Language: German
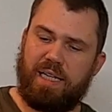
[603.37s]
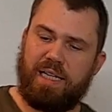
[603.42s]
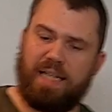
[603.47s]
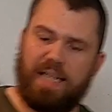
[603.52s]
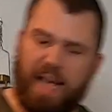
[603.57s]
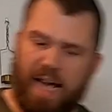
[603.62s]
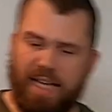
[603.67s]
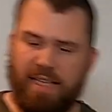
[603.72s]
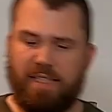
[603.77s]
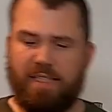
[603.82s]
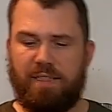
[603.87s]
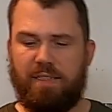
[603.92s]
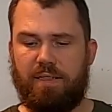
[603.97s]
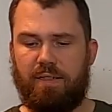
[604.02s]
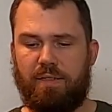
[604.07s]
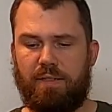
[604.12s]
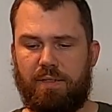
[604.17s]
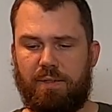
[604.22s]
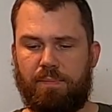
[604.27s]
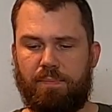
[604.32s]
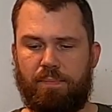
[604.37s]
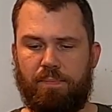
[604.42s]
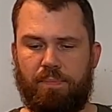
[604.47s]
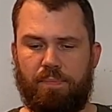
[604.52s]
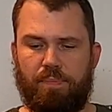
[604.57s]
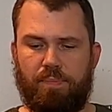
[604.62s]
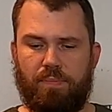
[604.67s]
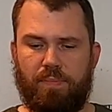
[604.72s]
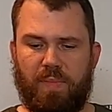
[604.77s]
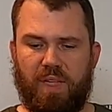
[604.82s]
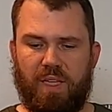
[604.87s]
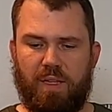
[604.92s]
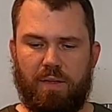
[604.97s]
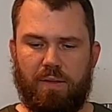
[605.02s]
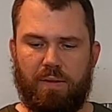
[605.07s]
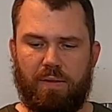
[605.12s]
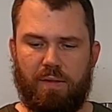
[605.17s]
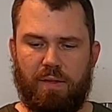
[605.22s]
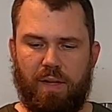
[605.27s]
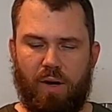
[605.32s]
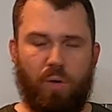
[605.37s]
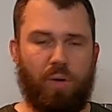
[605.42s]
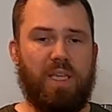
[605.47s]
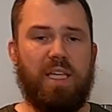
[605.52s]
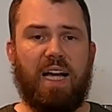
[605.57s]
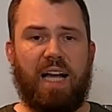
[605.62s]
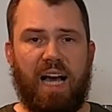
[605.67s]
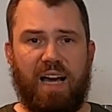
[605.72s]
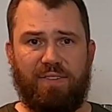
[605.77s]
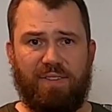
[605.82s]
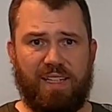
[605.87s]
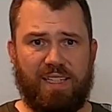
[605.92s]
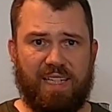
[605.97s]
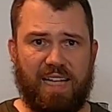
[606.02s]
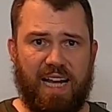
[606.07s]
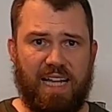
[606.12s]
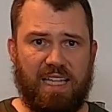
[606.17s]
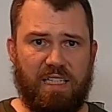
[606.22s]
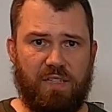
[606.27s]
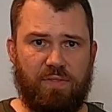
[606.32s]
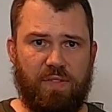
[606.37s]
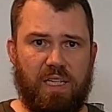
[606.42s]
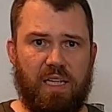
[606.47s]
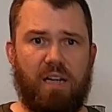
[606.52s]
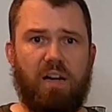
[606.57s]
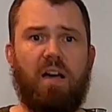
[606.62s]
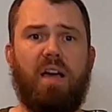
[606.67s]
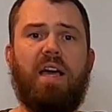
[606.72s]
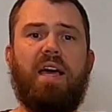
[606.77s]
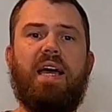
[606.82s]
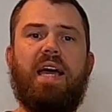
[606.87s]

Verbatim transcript: gleicht, ähm, auch hier greift das gleiche wieder.